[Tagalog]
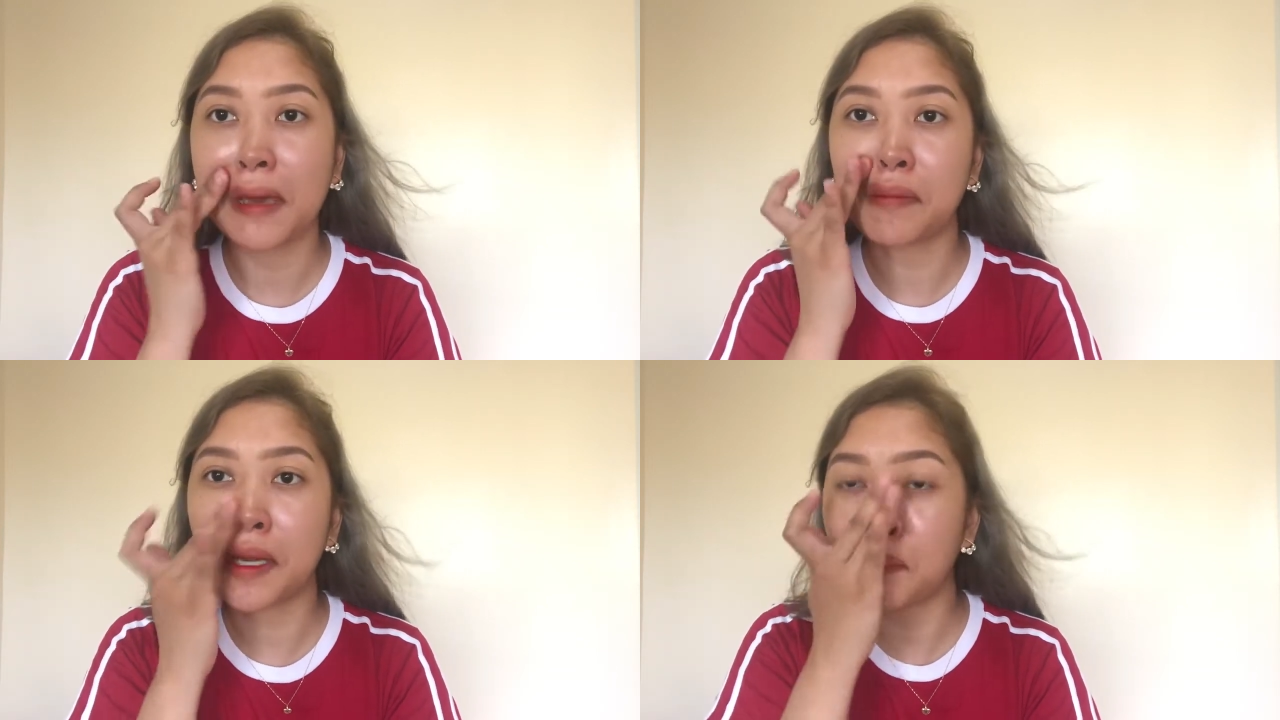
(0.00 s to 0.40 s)

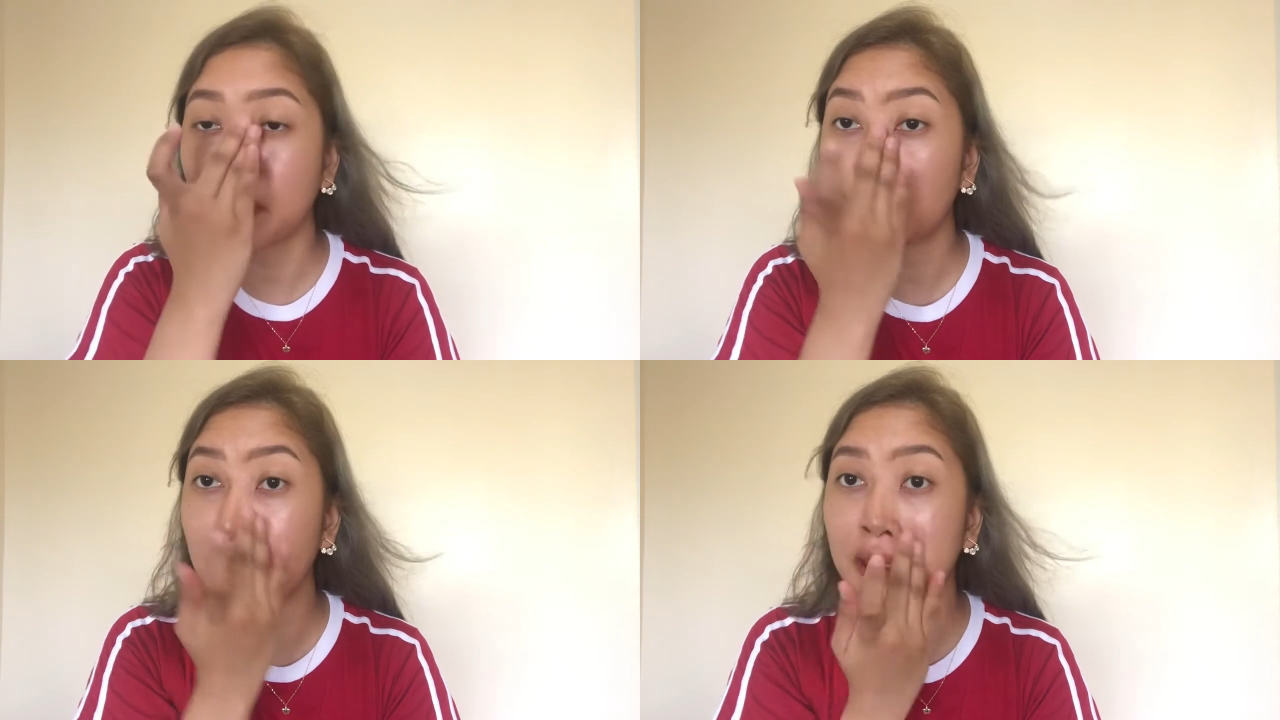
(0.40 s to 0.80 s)
Pero pag
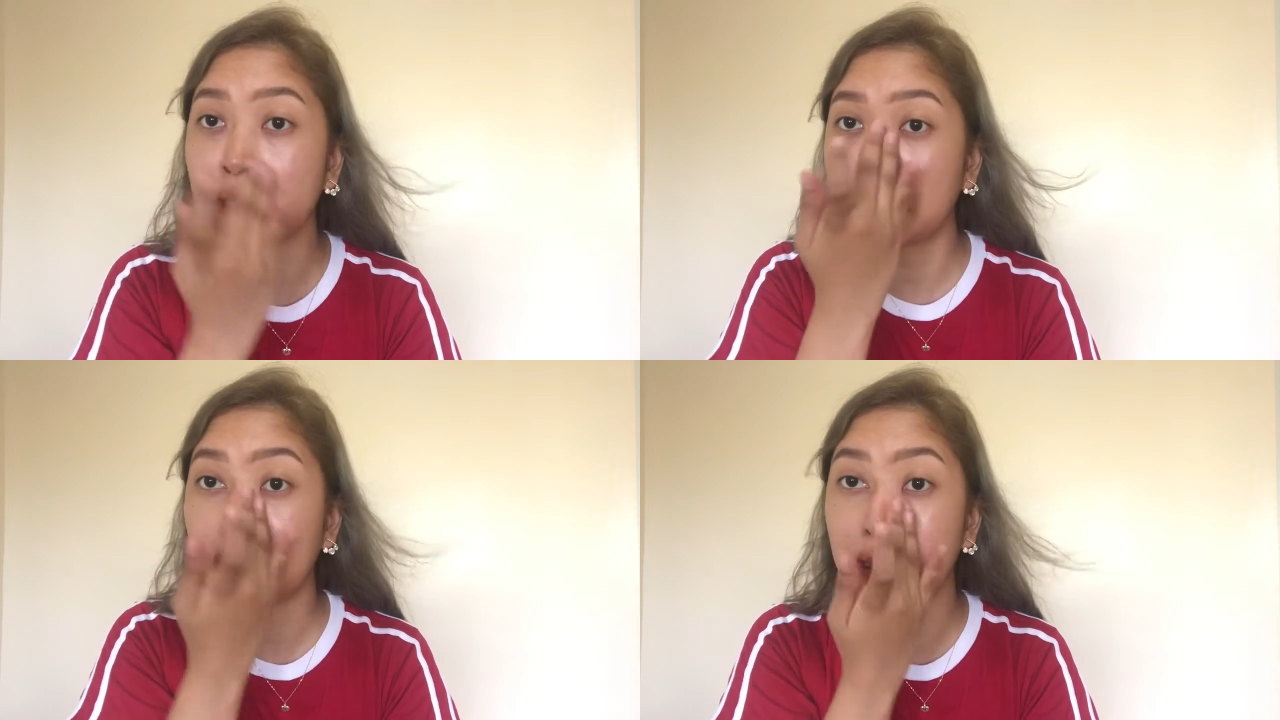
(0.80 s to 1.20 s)

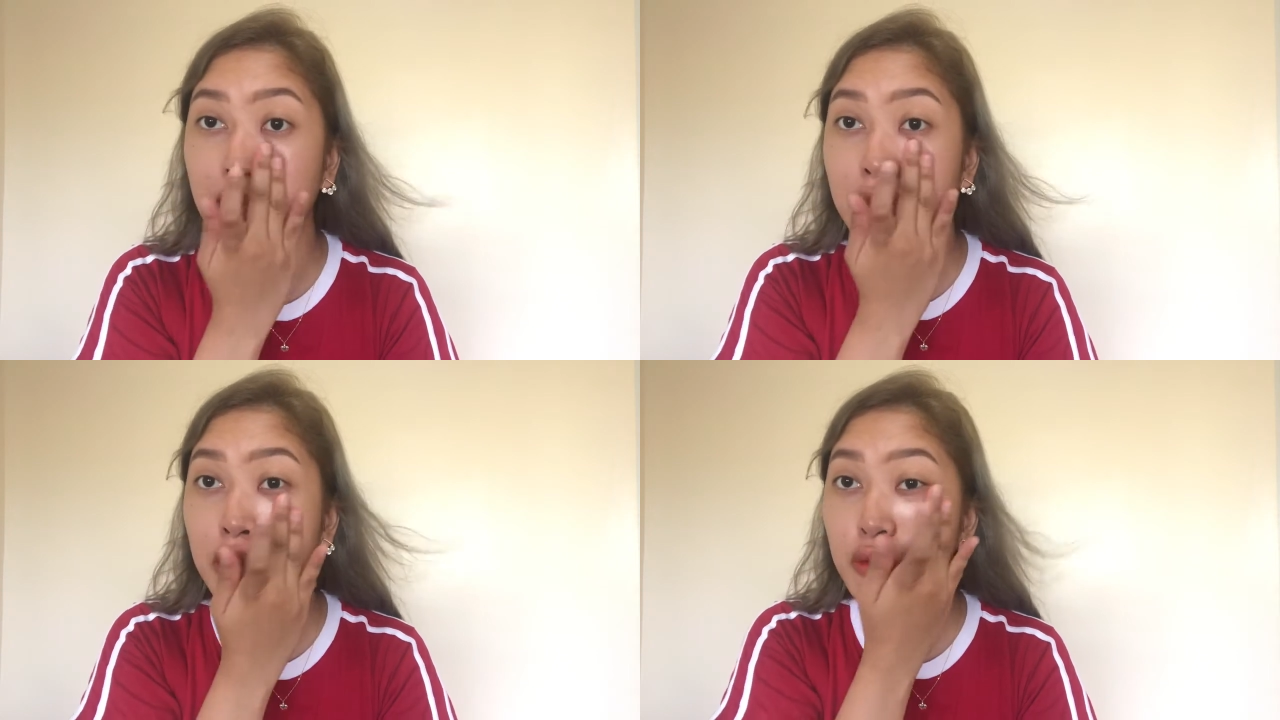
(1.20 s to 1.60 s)
tumatagal nga,
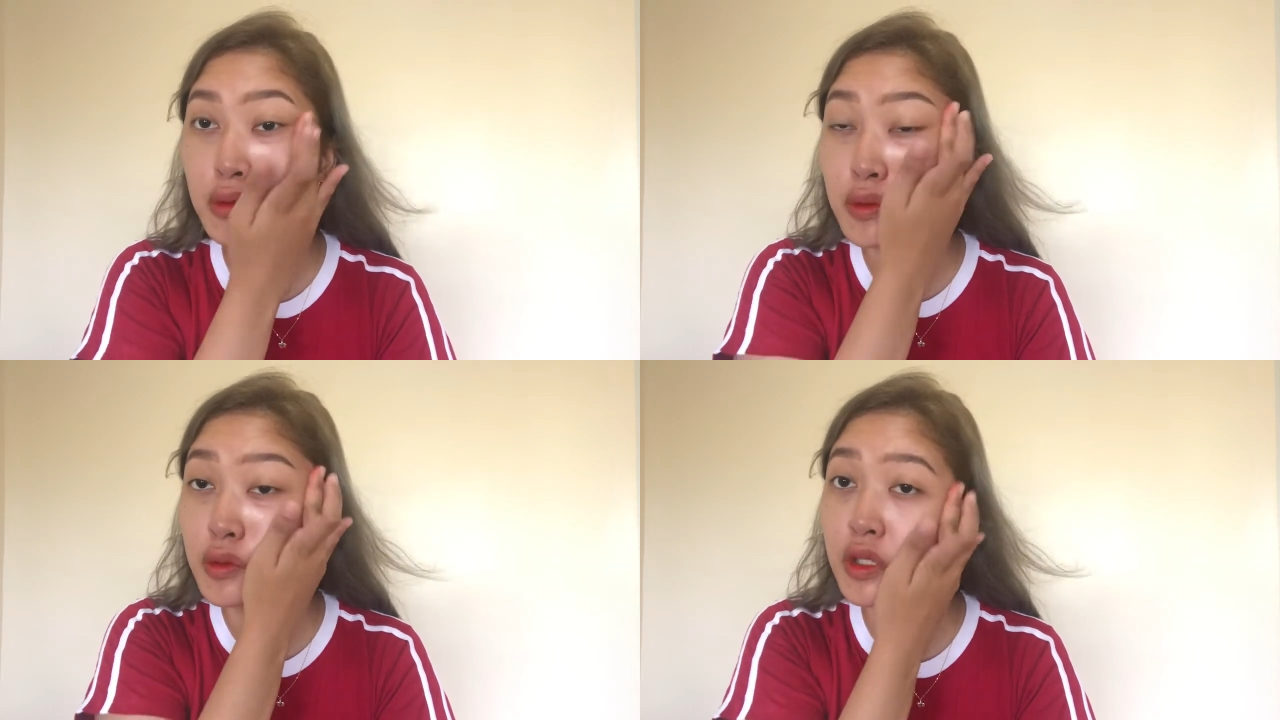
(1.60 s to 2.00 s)
pag
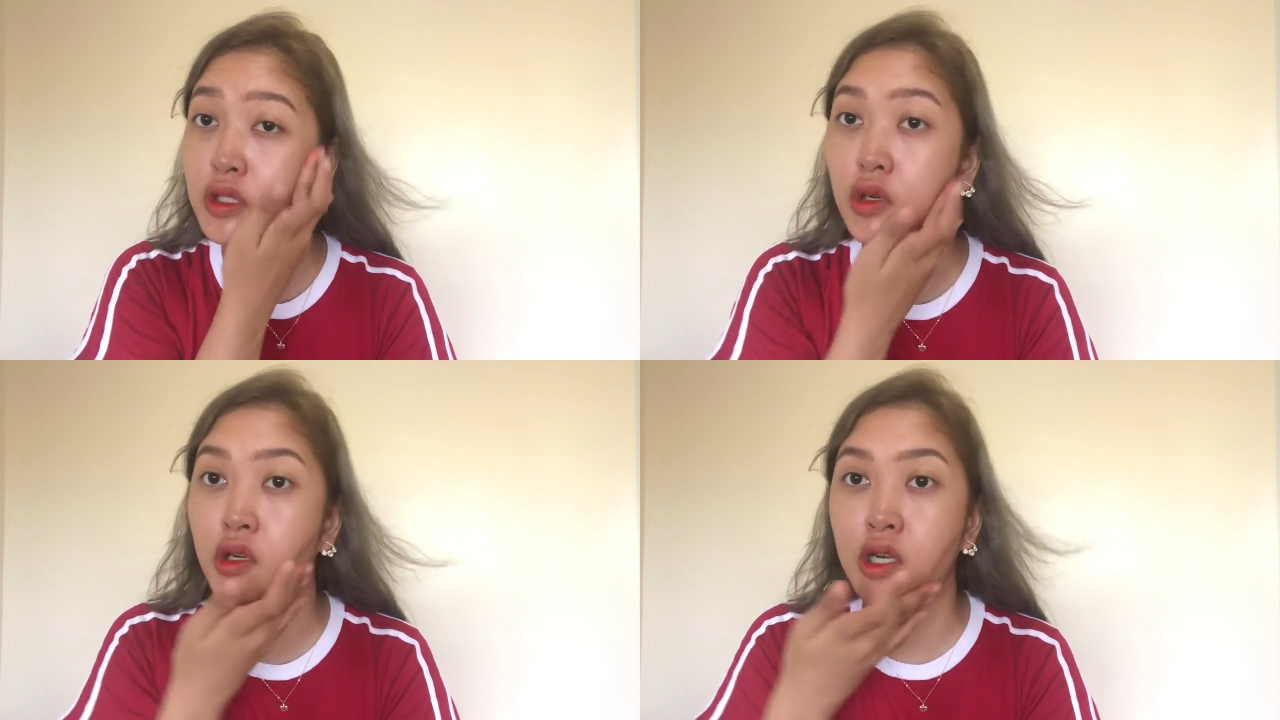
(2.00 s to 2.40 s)
natutuyo na siya or